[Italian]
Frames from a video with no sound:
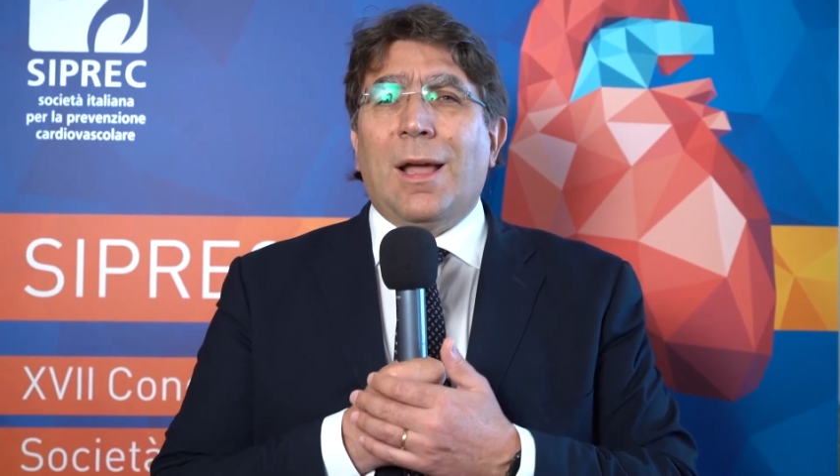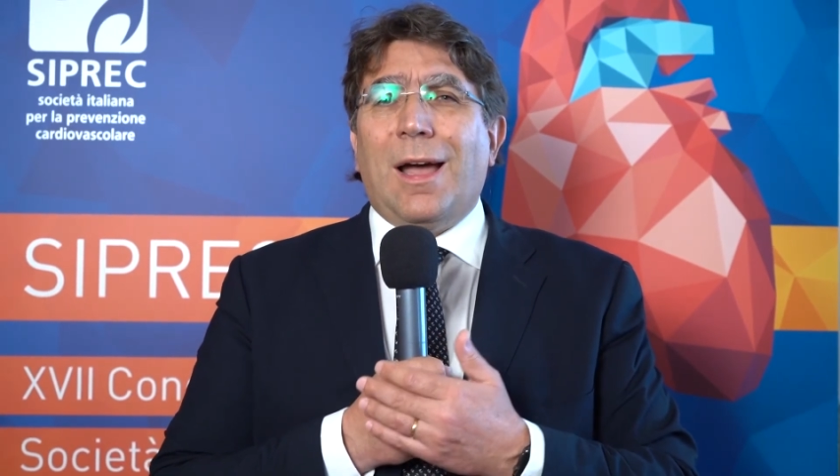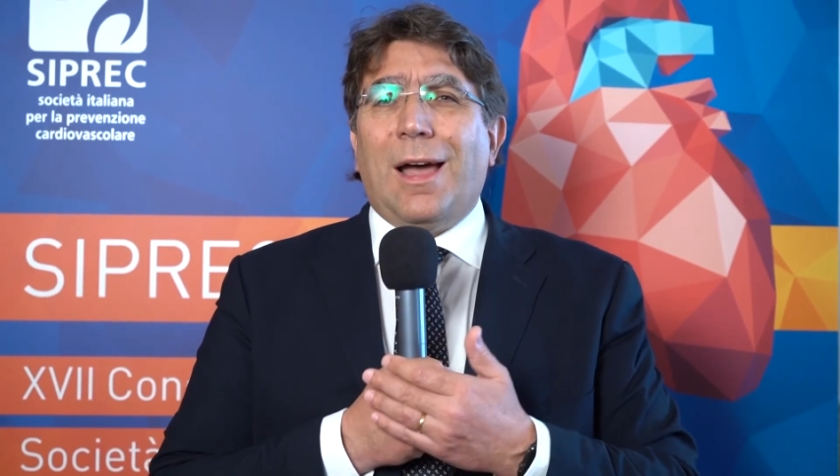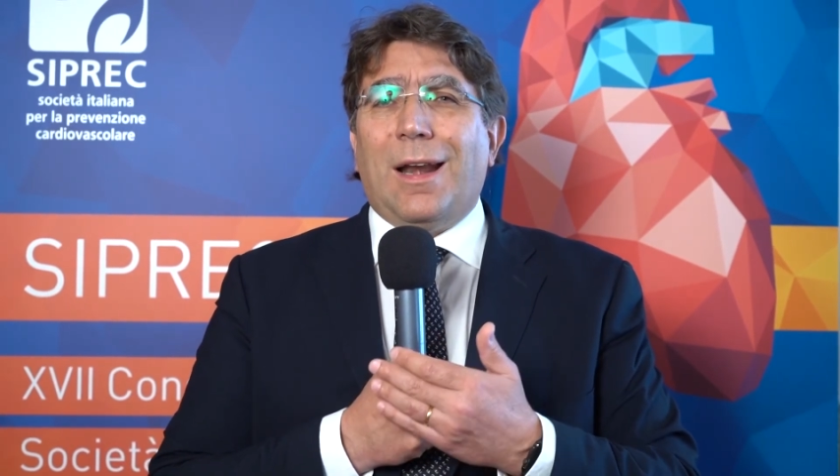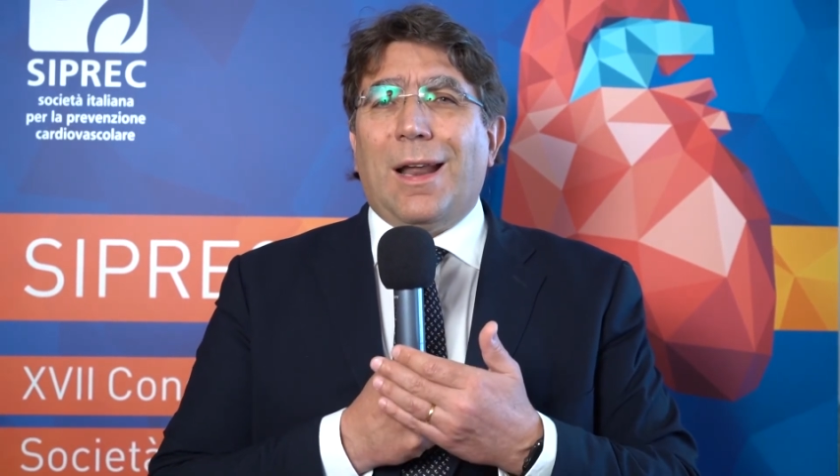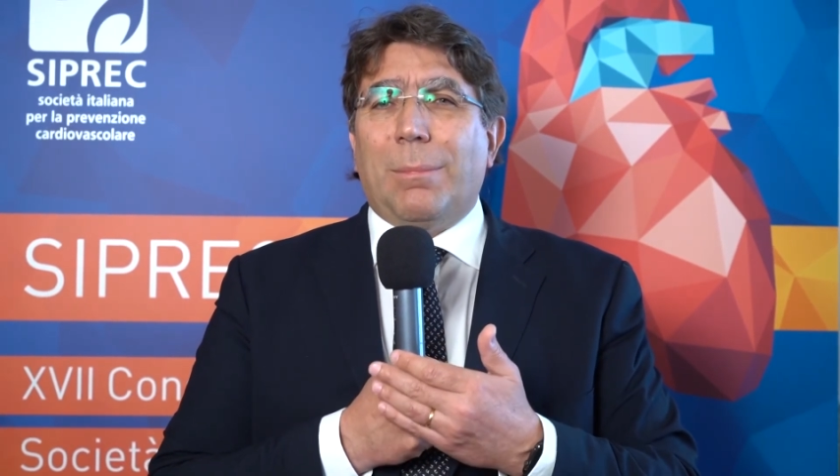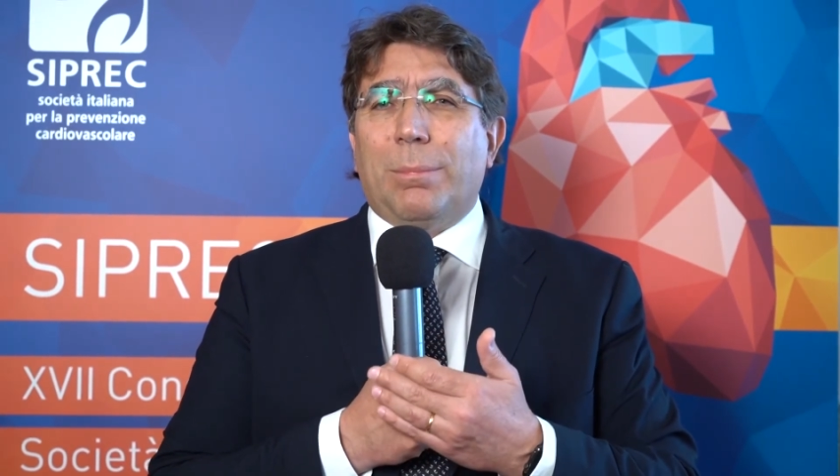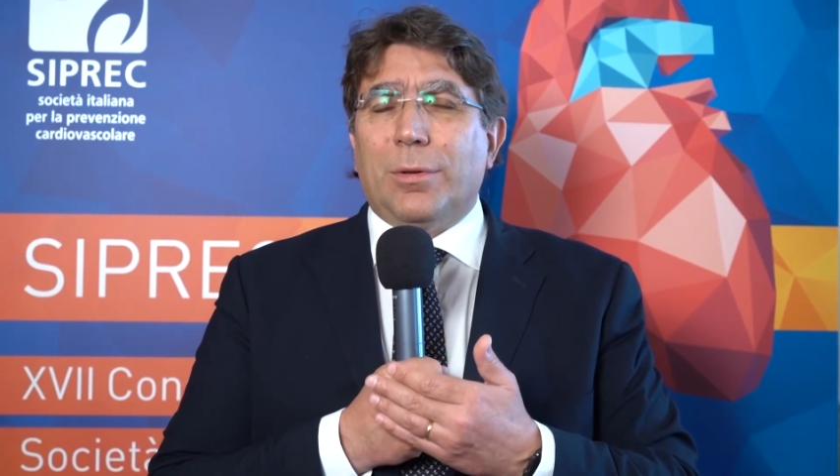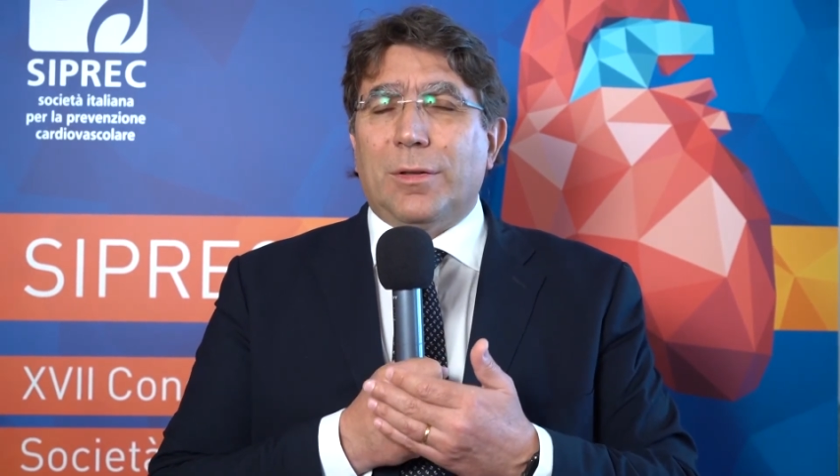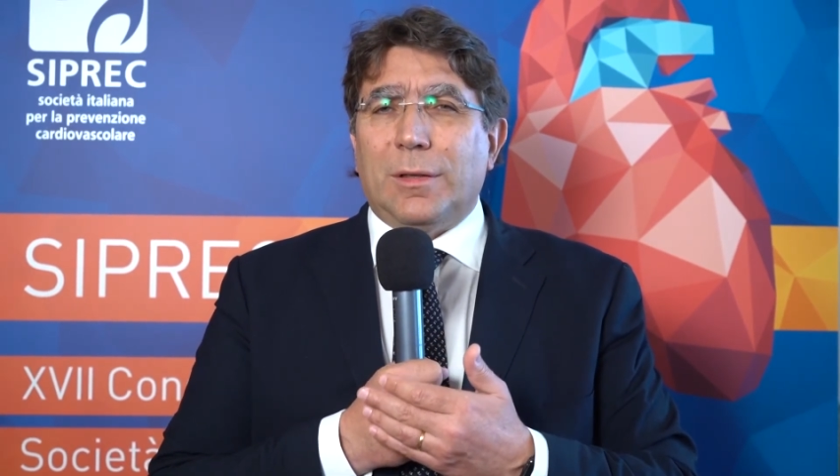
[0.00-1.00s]
ha la
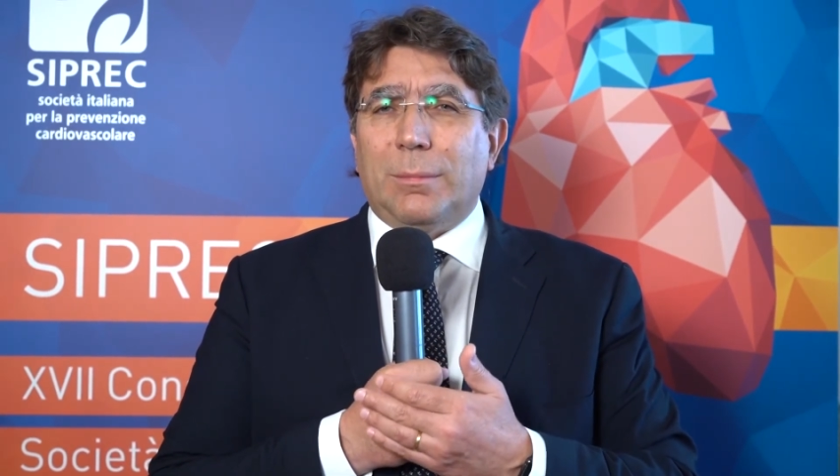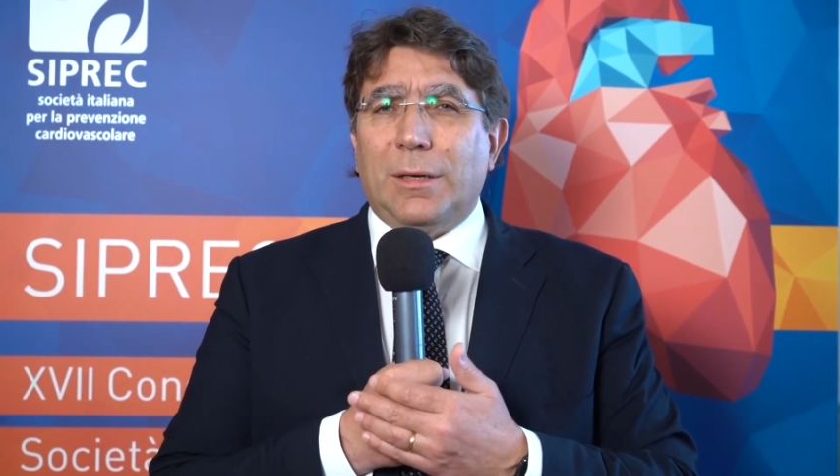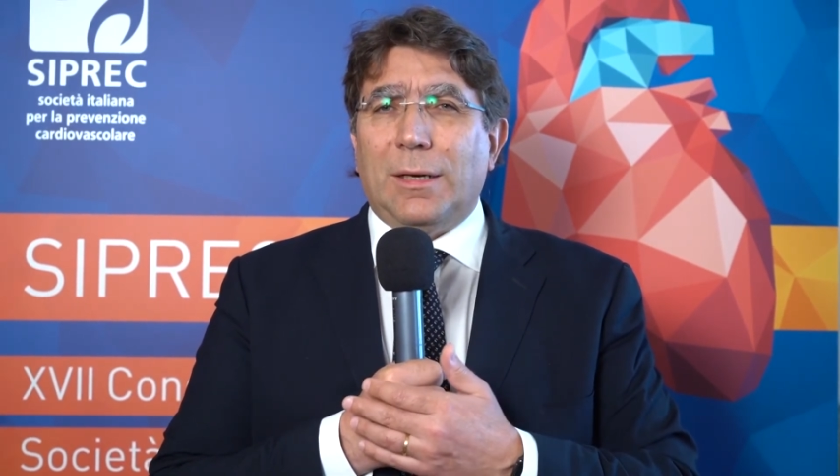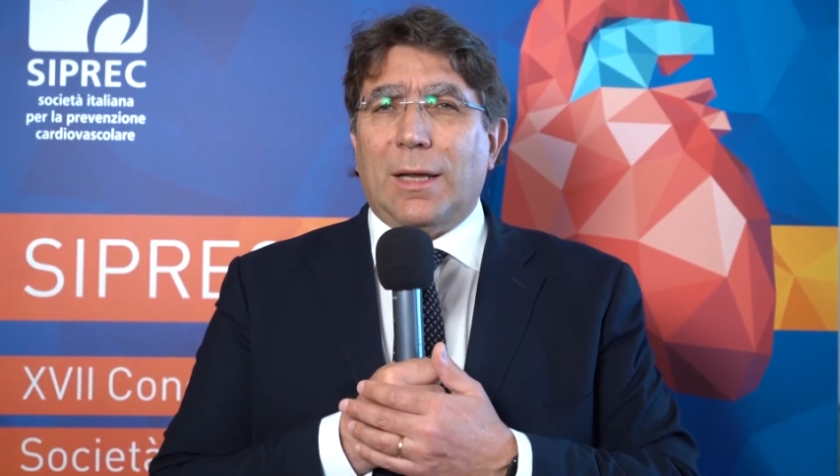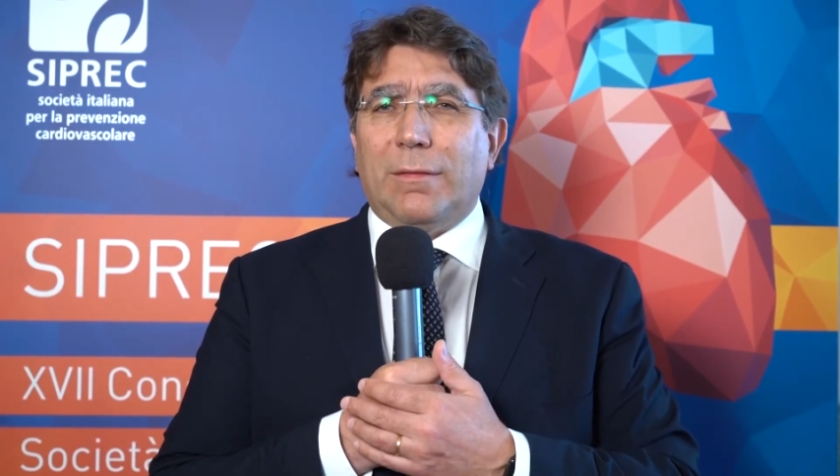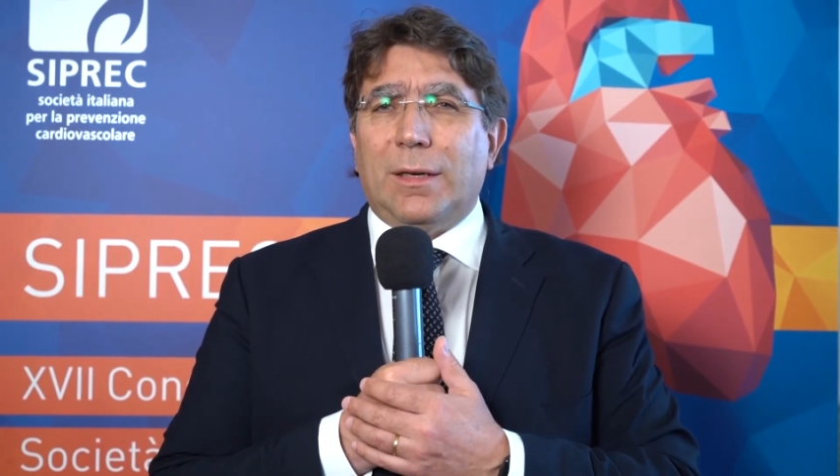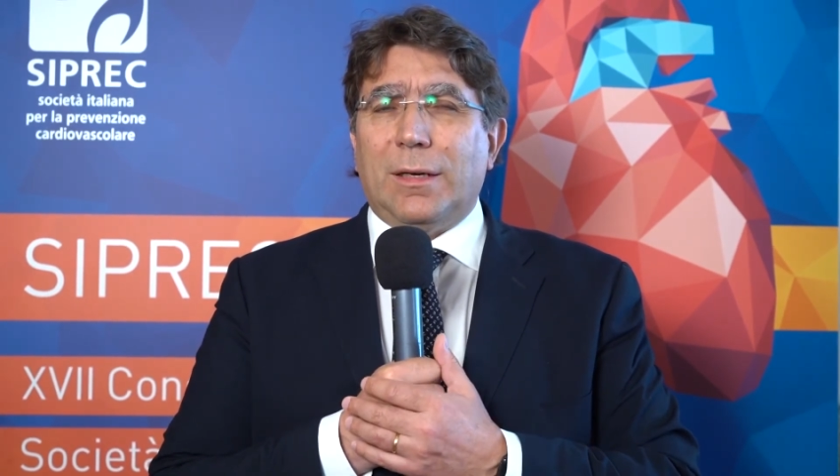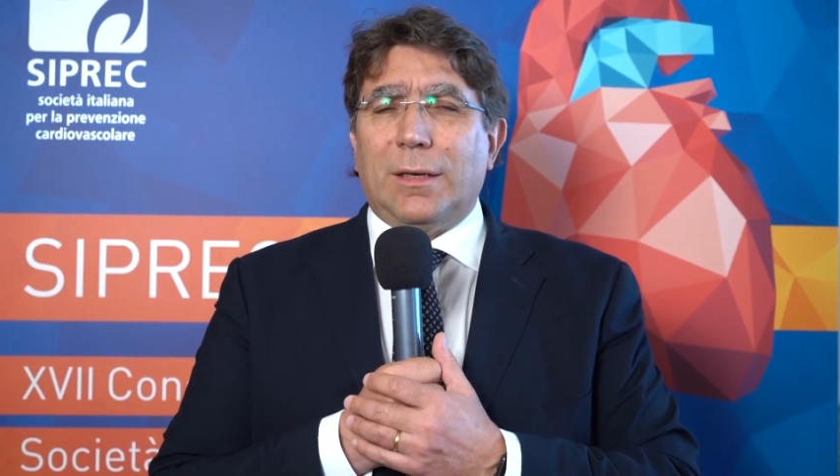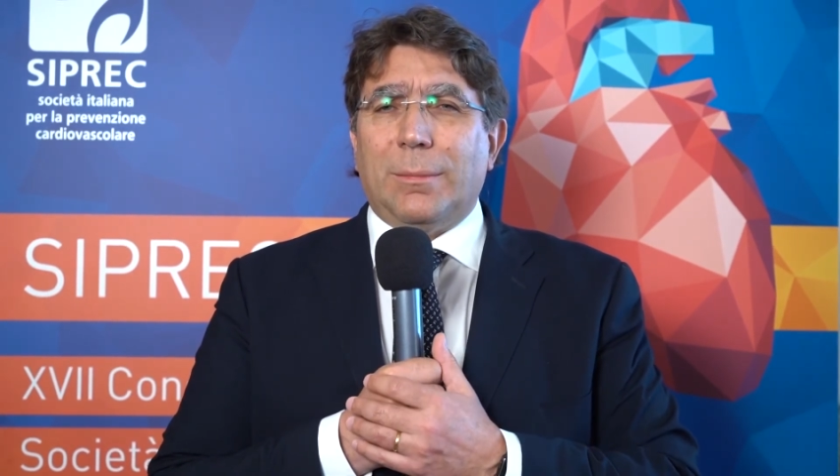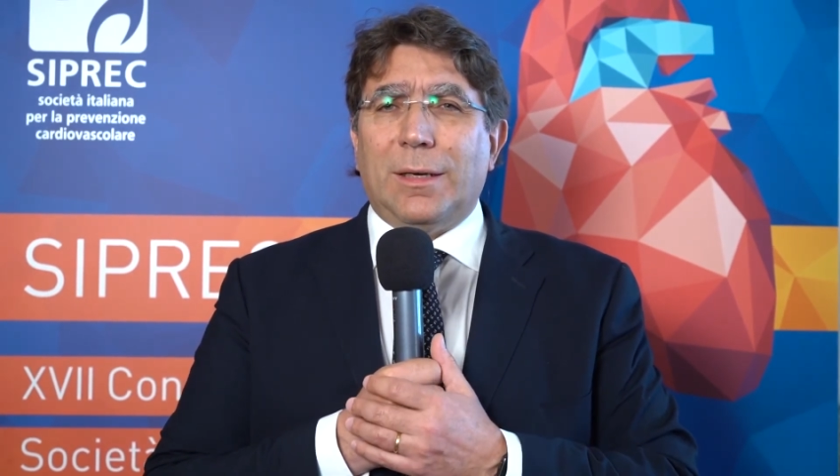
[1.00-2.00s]
possibilità
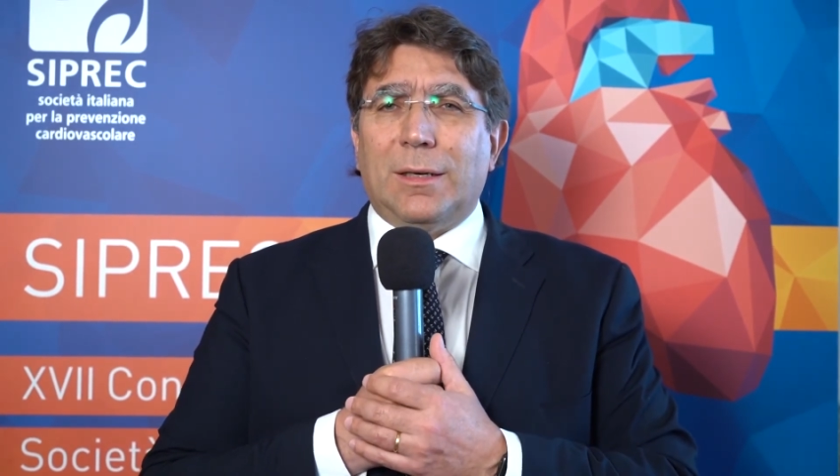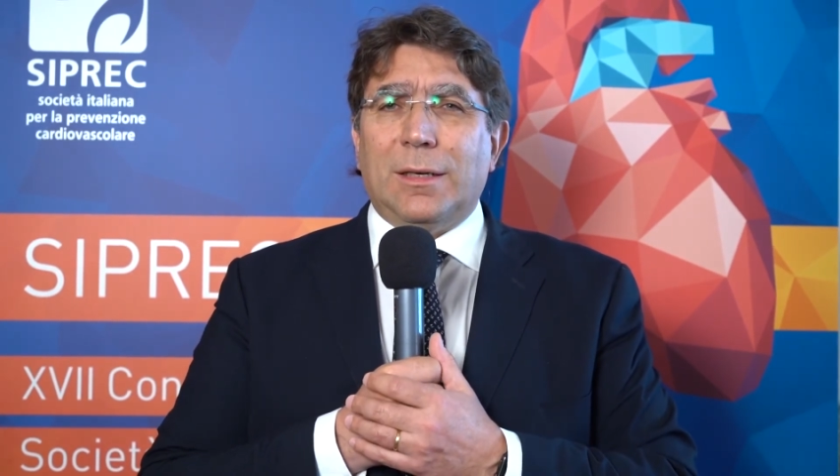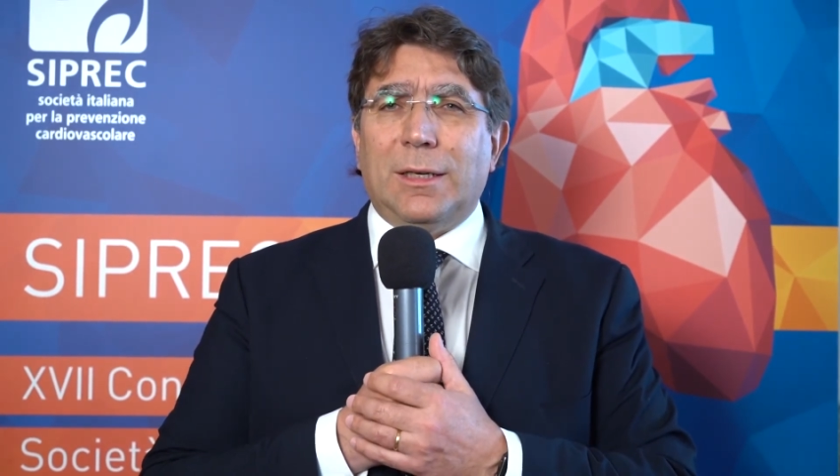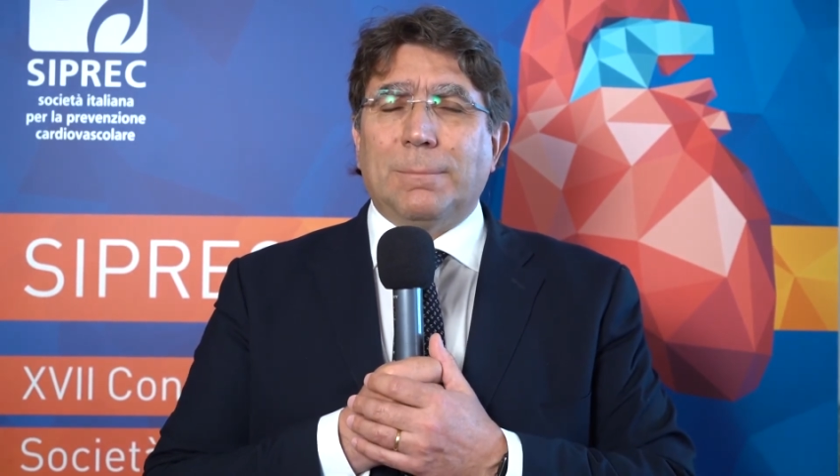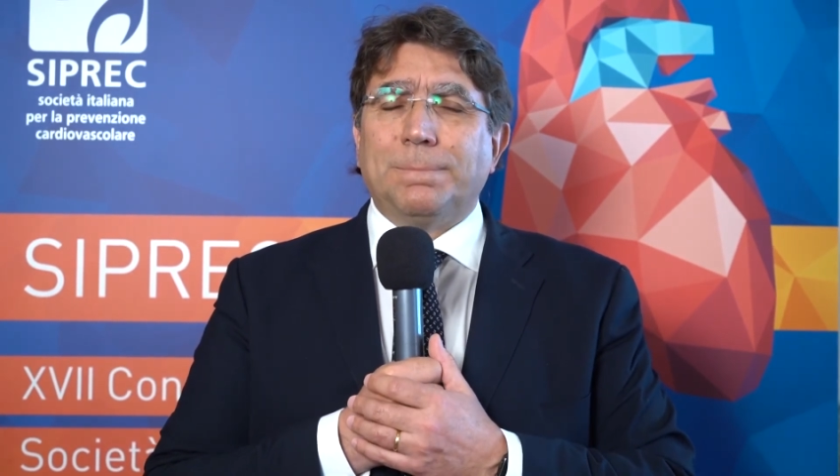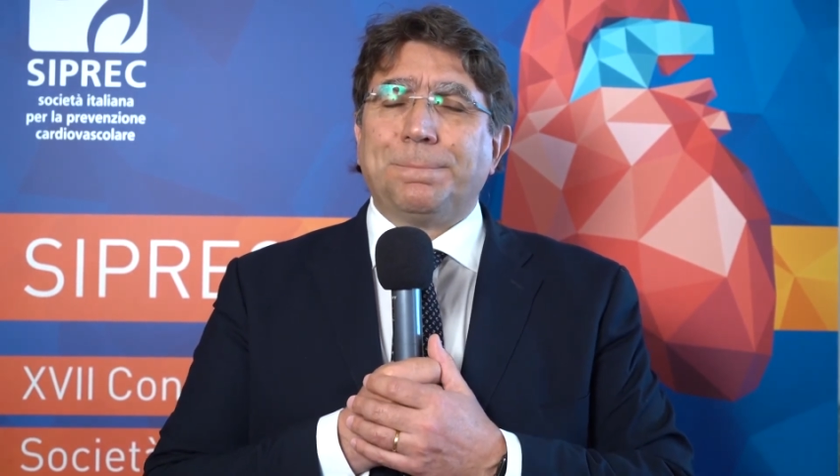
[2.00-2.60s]
evidentemente di